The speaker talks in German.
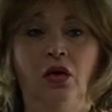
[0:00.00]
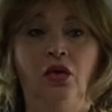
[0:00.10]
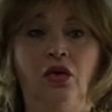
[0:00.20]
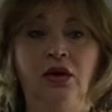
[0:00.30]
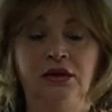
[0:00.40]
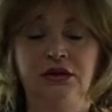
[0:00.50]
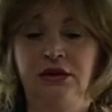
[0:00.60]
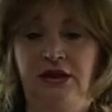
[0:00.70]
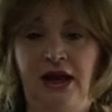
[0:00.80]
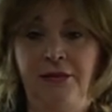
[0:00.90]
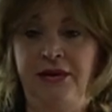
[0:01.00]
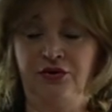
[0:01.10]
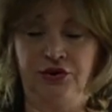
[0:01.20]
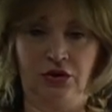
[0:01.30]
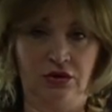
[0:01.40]
Und ja, man
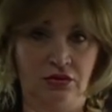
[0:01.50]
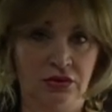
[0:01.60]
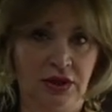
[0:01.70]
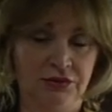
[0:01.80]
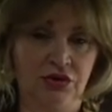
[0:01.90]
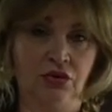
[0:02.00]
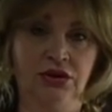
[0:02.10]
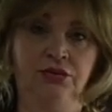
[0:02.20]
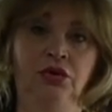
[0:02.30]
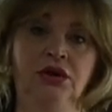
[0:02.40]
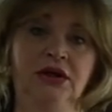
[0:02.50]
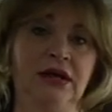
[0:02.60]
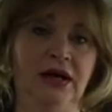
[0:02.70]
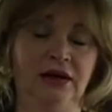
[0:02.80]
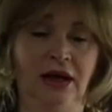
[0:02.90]
dort auch unheimlich gute
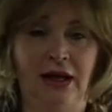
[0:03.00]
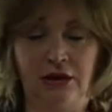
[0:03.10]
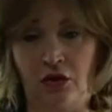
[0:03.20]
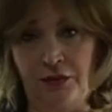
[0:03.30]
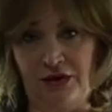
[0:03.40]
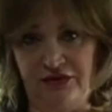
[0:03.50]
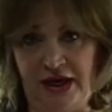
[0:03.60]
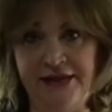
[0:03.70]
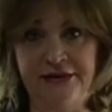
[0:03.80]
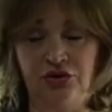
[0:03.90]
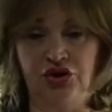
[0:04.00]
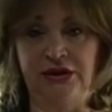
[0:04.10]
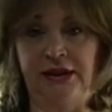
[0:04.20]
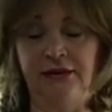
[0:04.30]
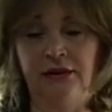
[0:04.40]
Möglichkeiten hat, auch mal frei zu
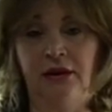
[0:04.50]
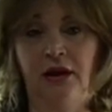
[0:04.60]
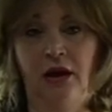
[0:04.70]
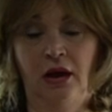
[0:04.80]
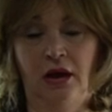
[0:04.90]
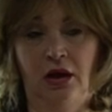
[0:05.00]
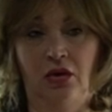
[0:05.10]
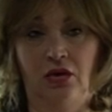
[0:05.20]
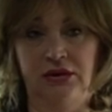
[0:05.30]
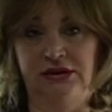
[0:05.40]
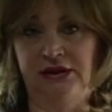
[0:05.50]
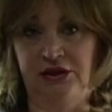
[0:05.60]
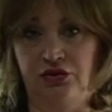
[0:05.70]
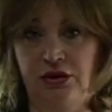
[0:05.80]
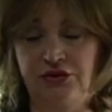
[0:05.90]
stehen und die
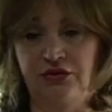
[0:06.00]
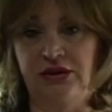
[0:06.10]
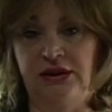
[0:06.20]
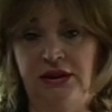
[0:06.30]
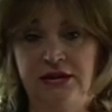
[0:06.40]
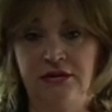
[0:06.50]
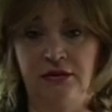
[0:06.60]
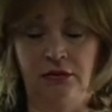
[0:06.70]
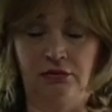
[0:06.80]
Natur zu genießen,